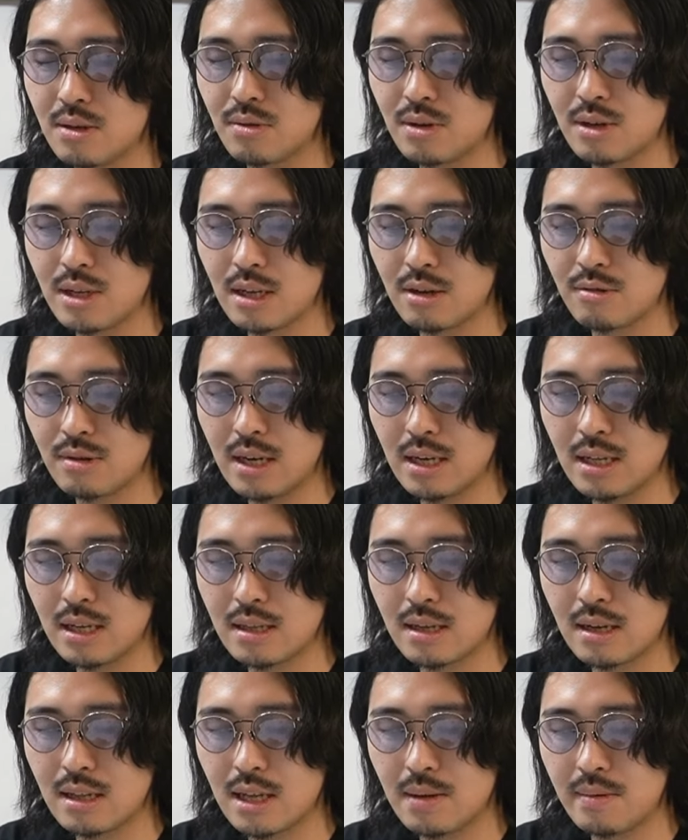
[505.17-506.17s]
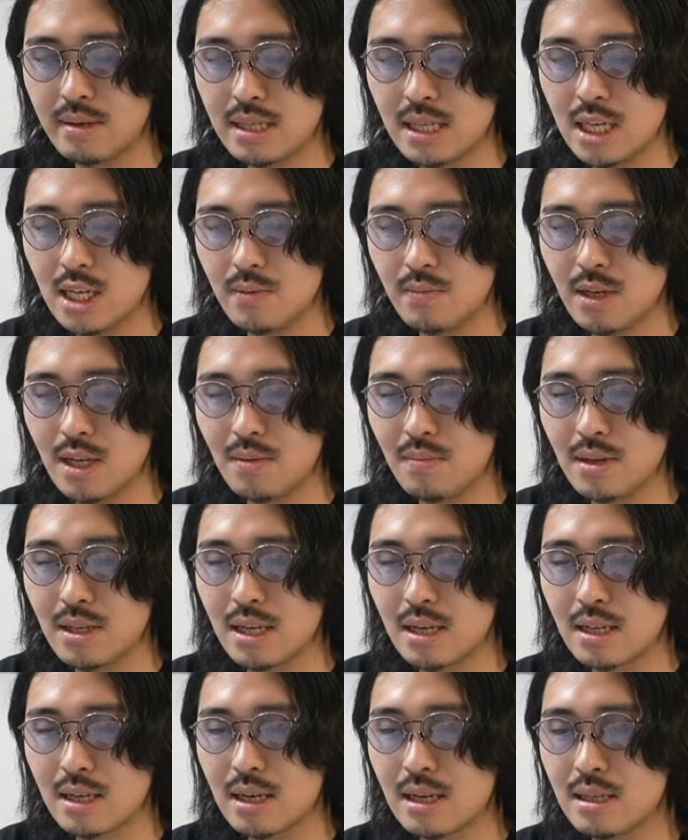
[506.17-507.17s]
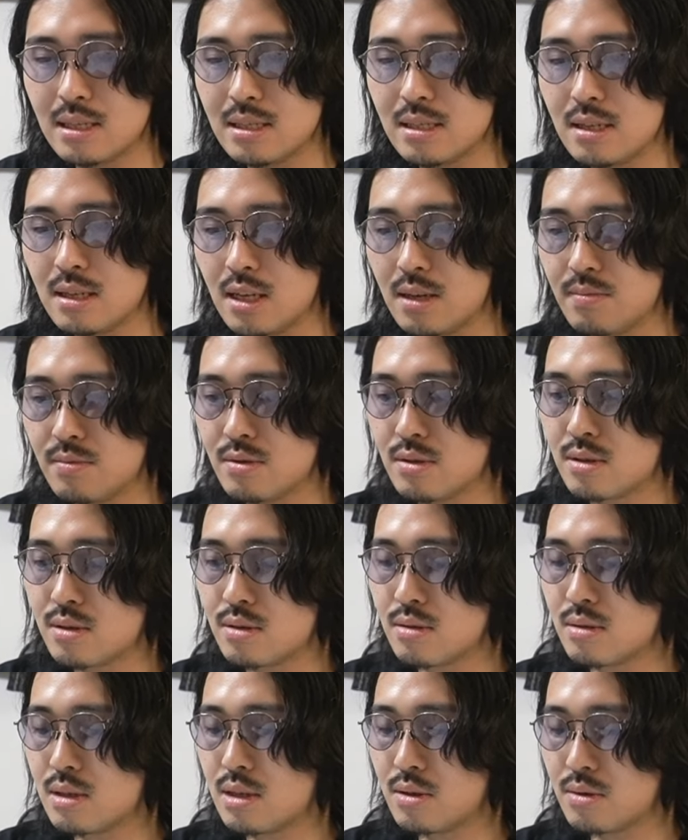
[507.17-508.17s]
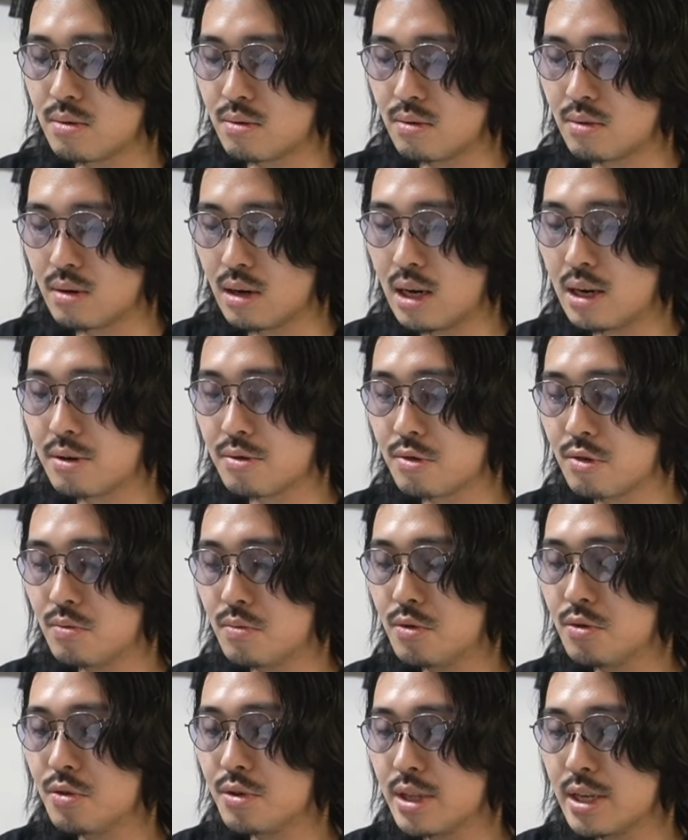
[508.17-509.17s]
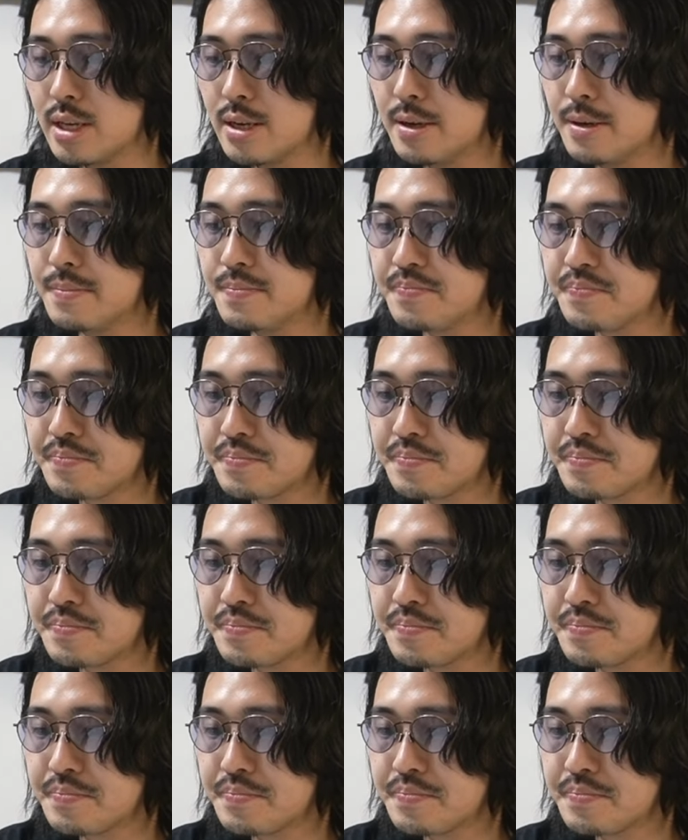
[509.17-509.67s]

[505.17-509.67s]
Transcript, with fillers: これぐらいだったら騙せれべみたいな感じで多分作ってるところがあると思うので